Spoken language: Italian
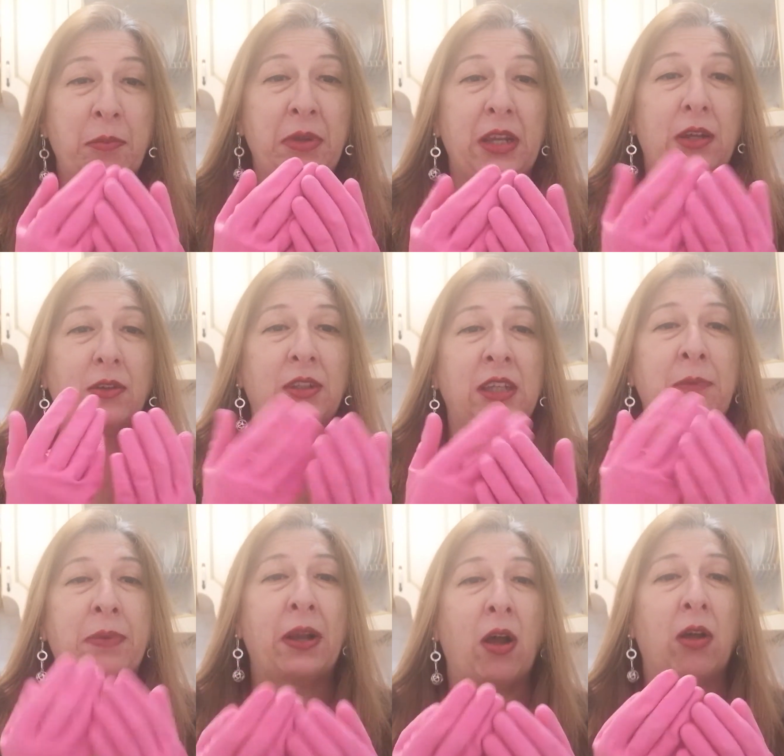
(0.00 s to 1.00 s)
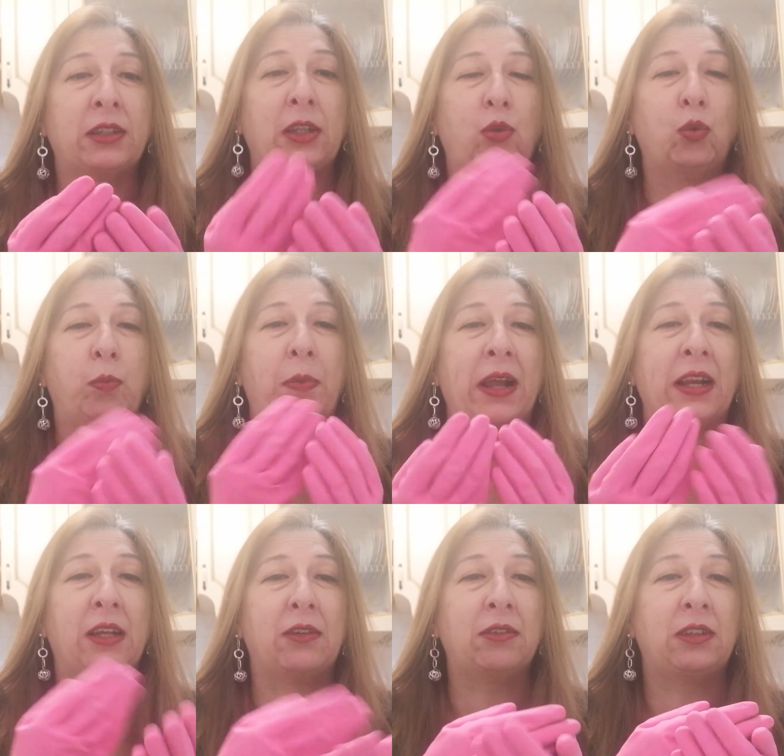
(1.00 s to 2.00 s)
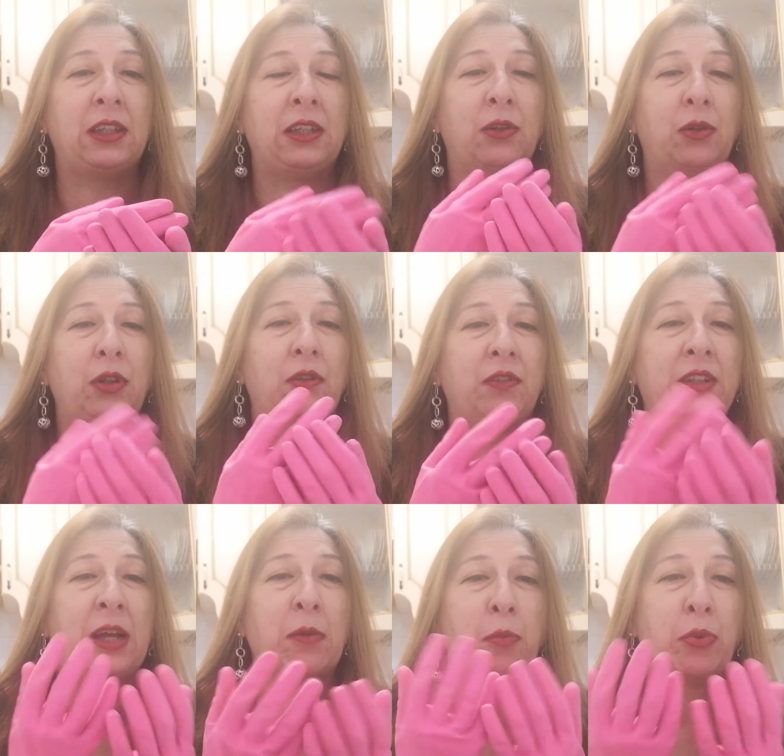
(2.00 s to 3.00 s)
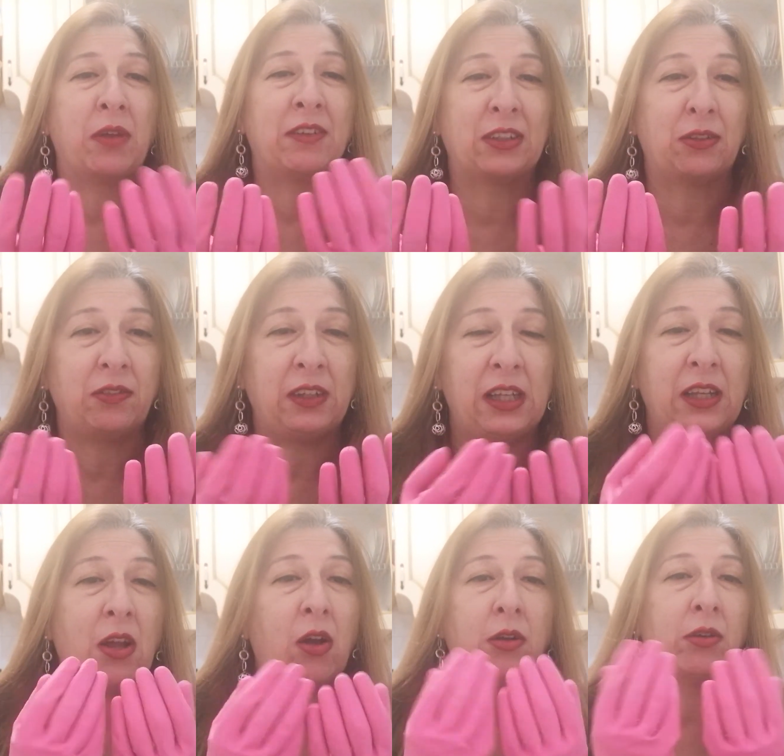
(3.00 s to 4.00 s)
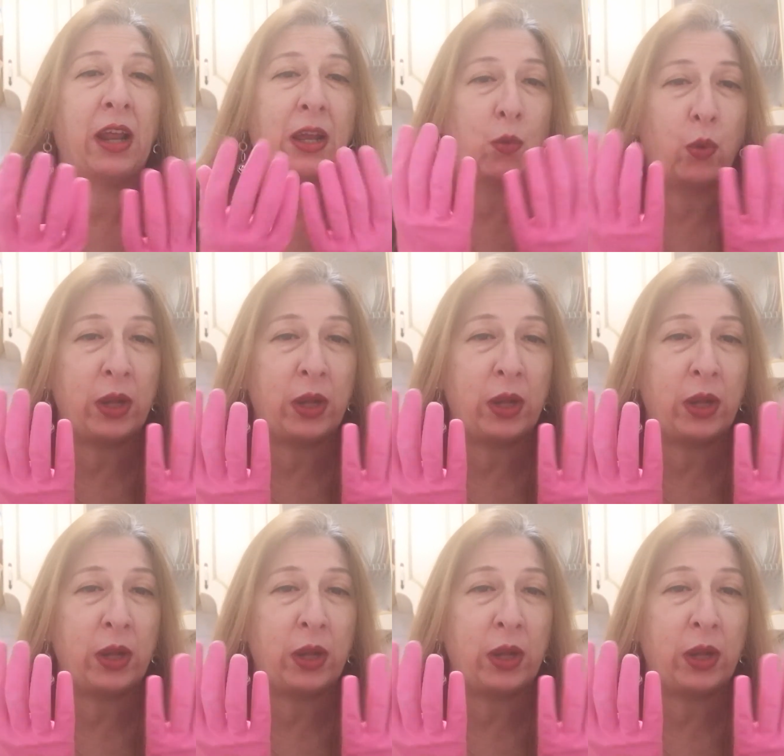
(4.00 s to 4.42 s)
mi dicono sì, però se tu parli così noi non vendiamo più lavastoviglie. No, non è